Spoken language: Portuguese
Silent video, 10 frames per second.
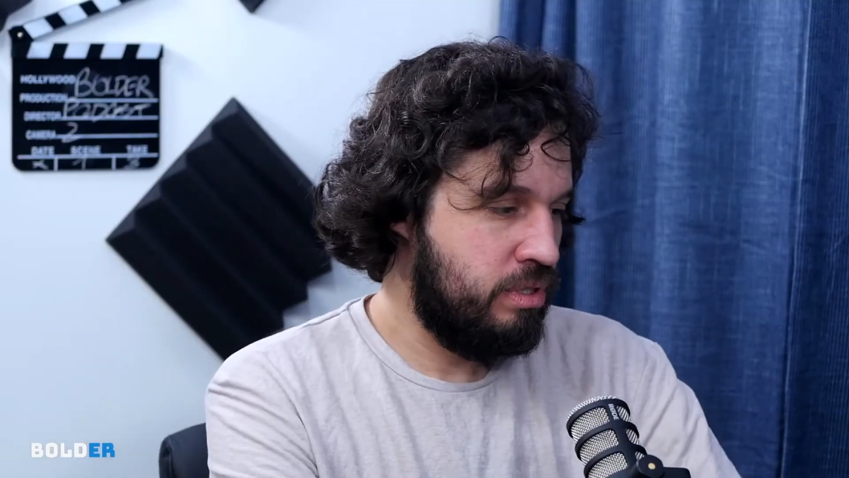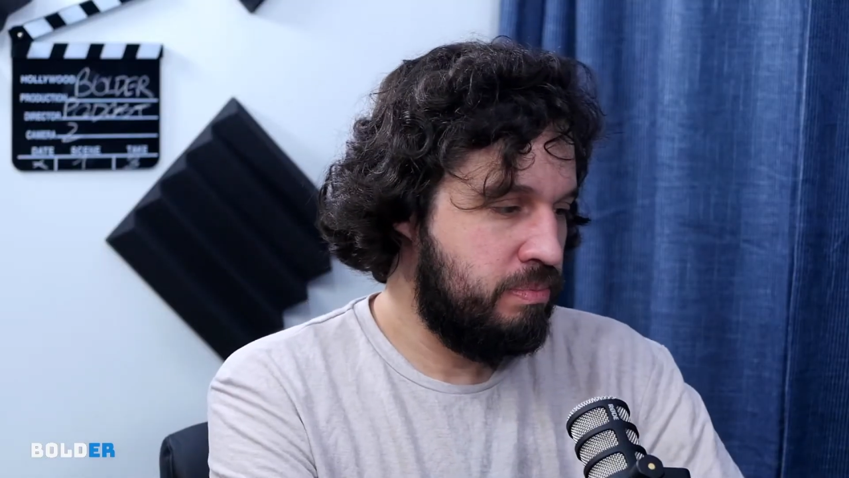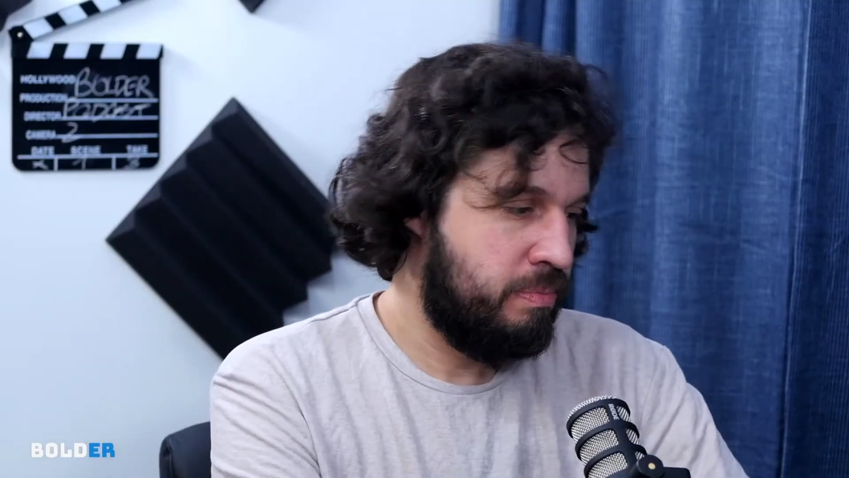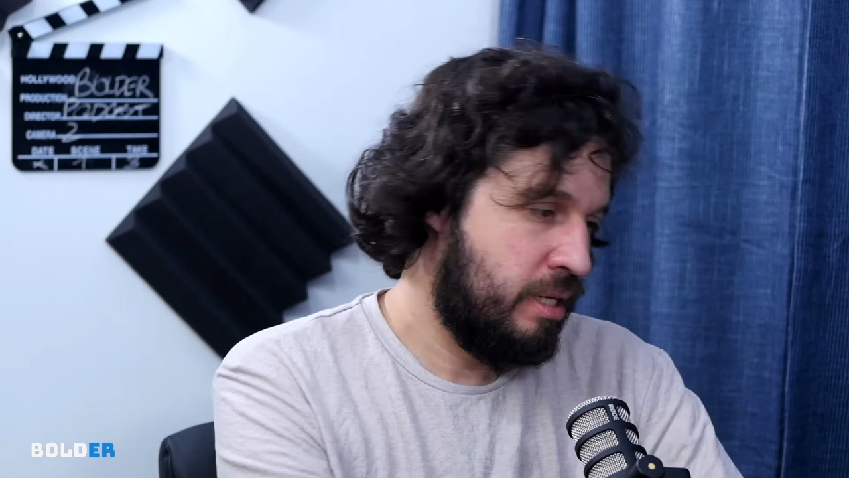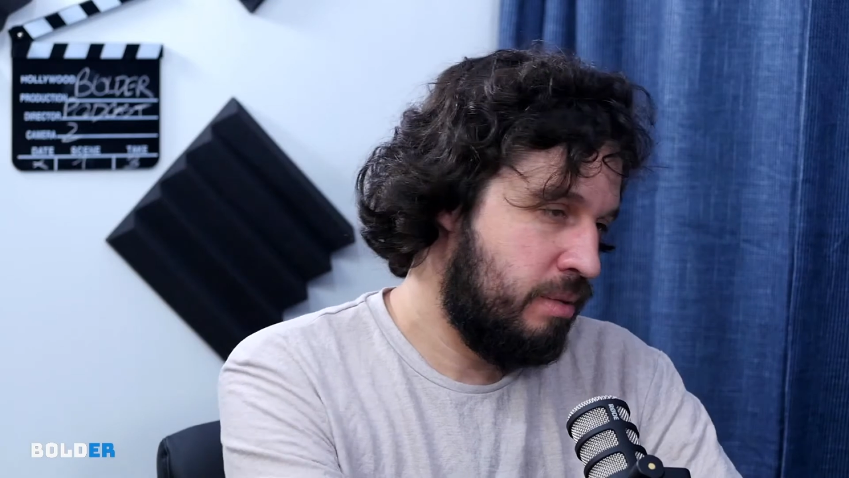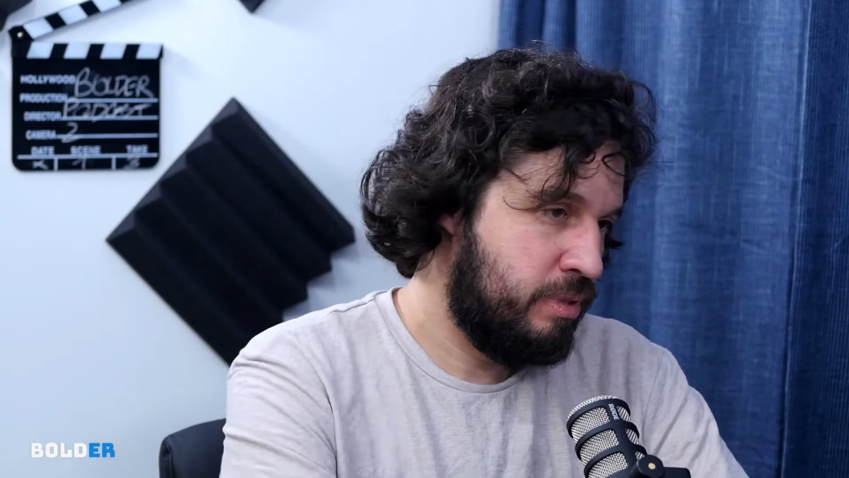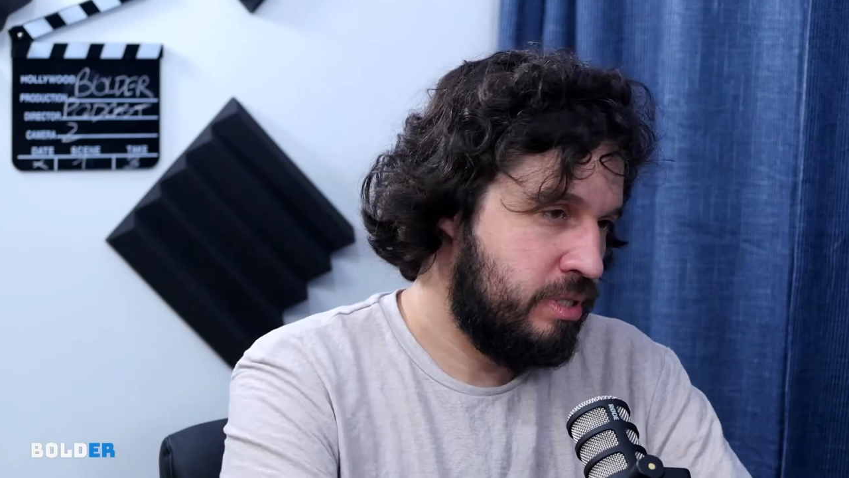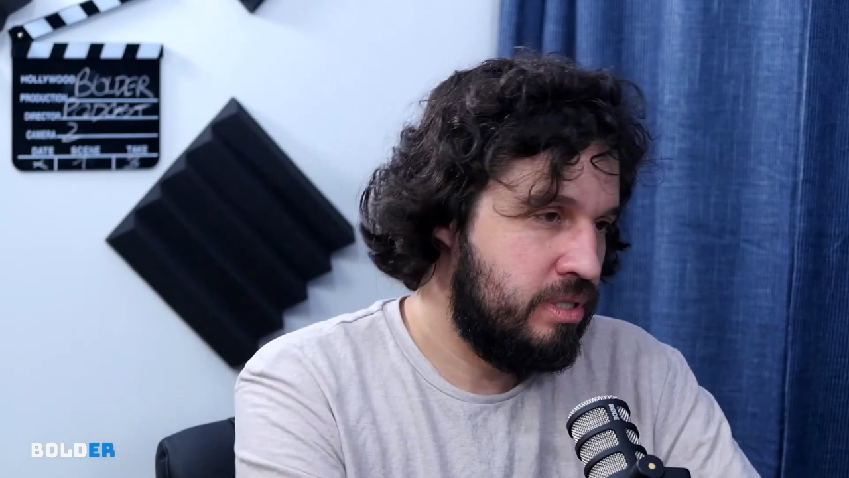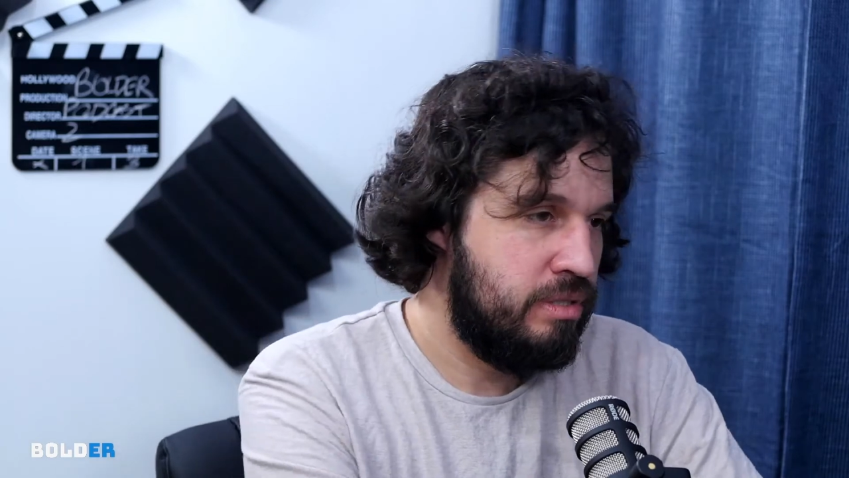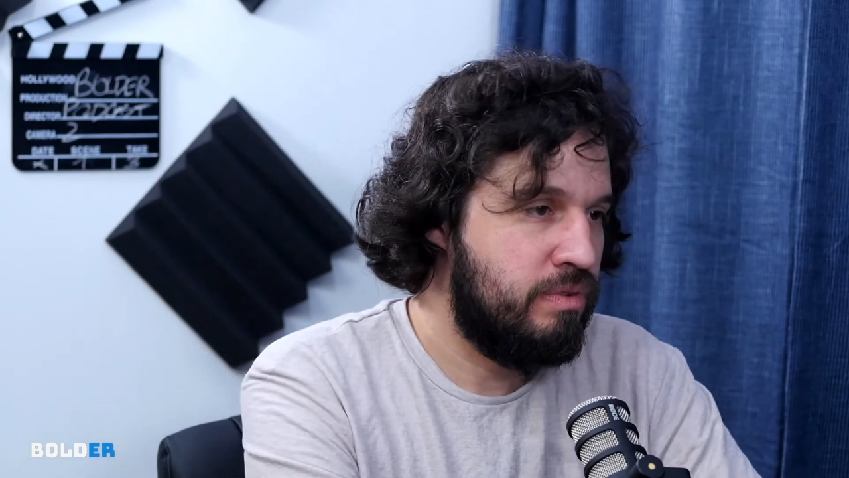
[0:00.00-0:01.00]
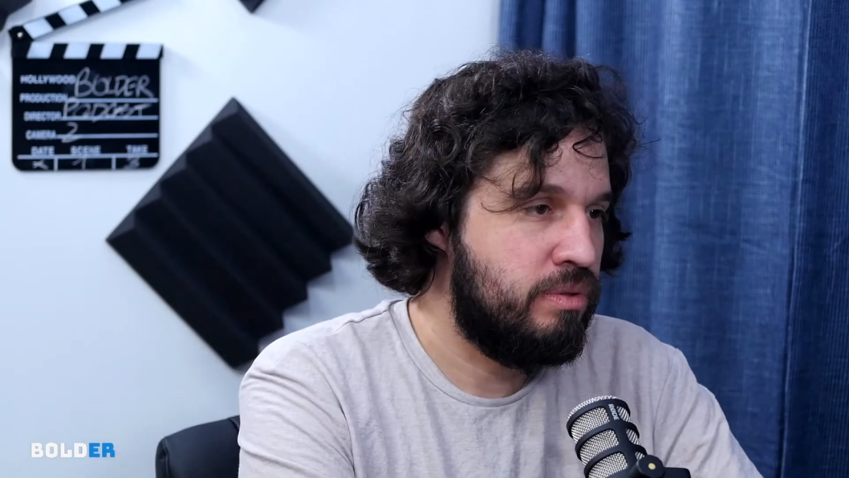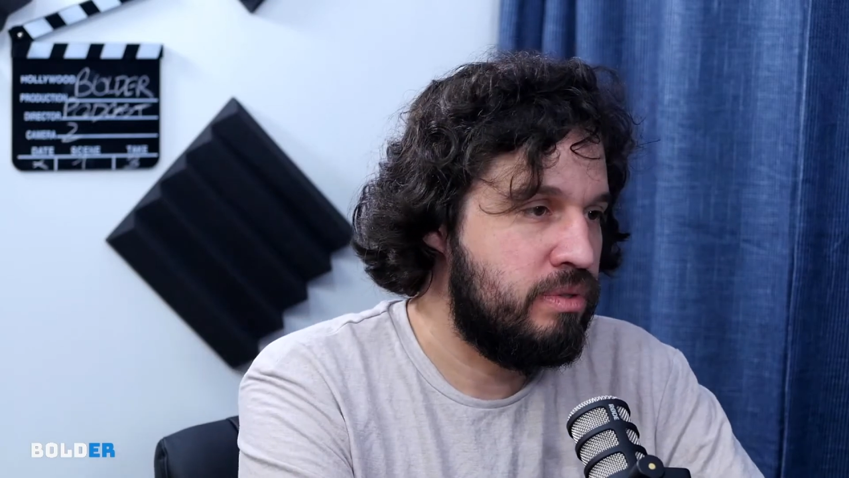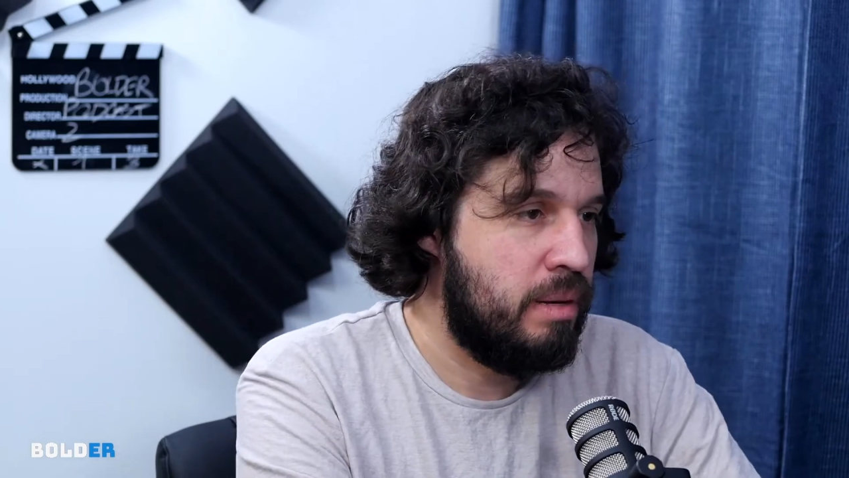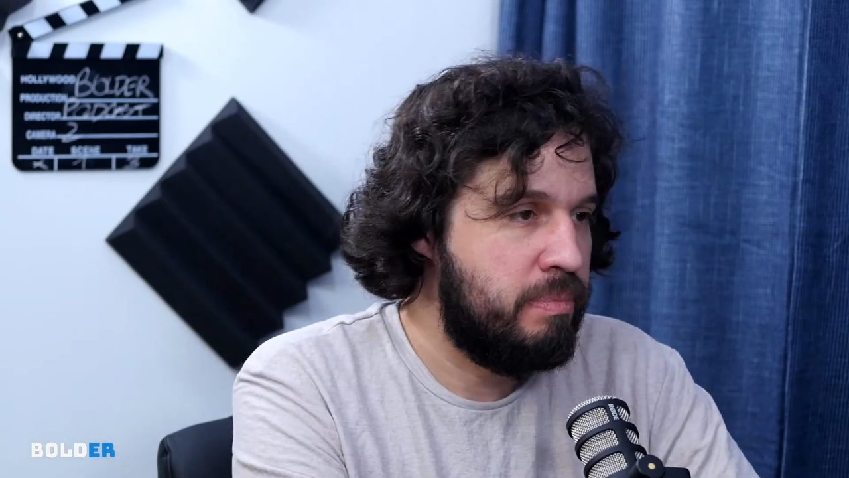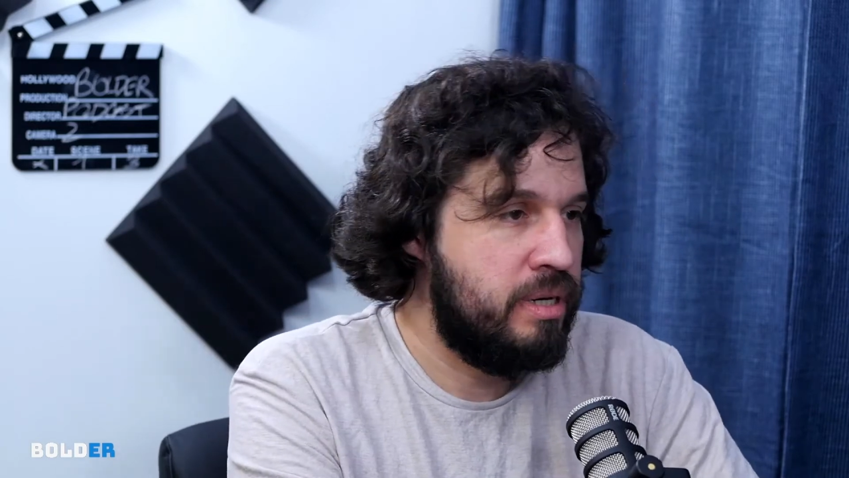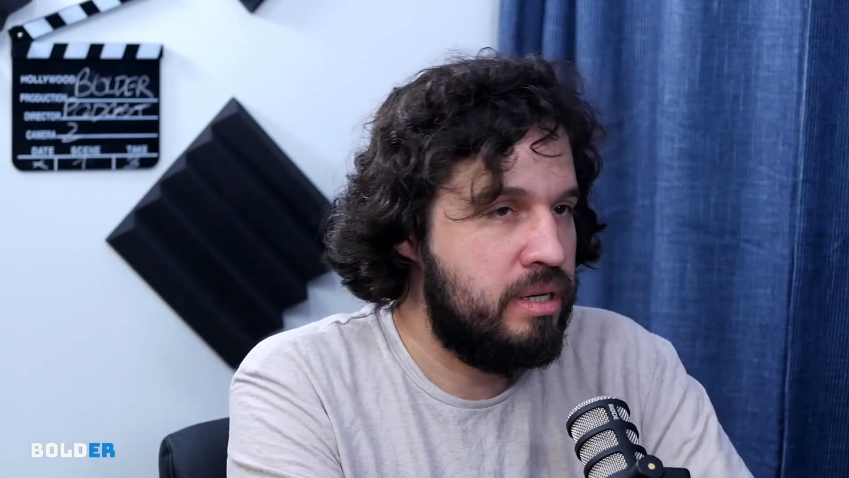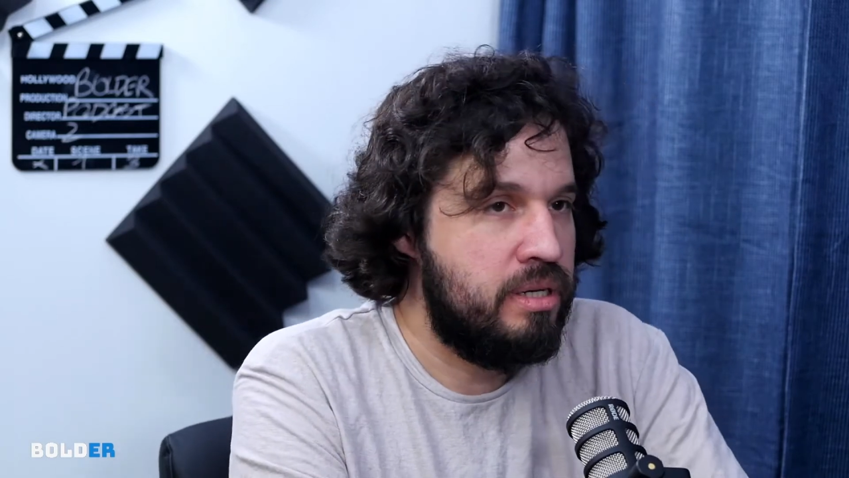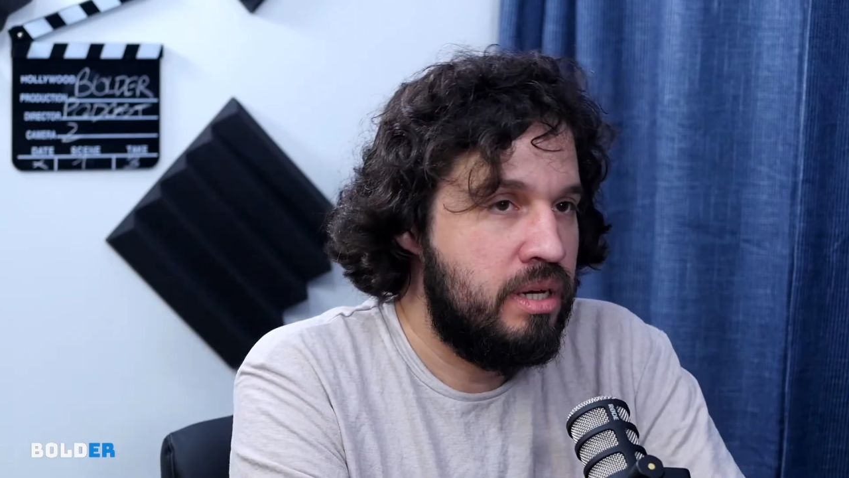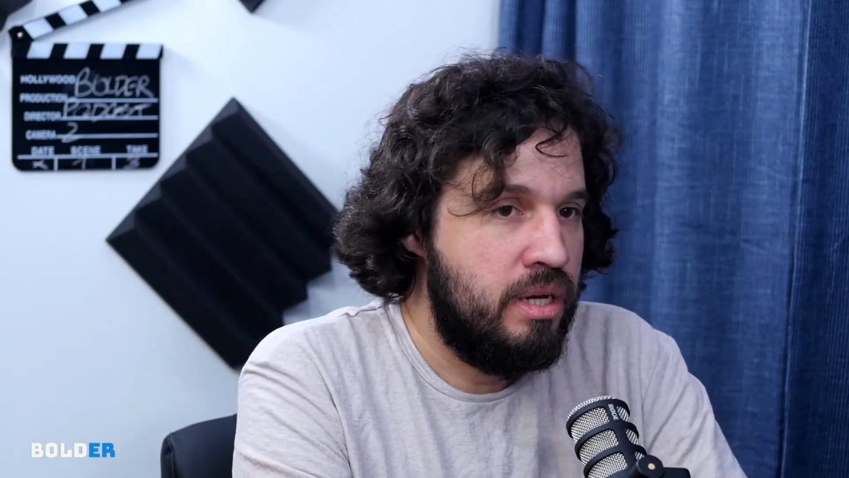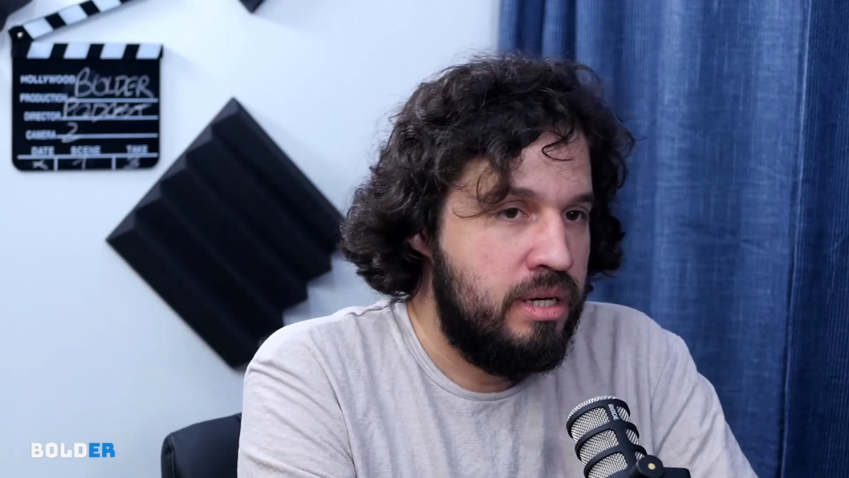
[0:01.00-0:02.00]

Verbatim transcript: para depois a gente voltar para uhum.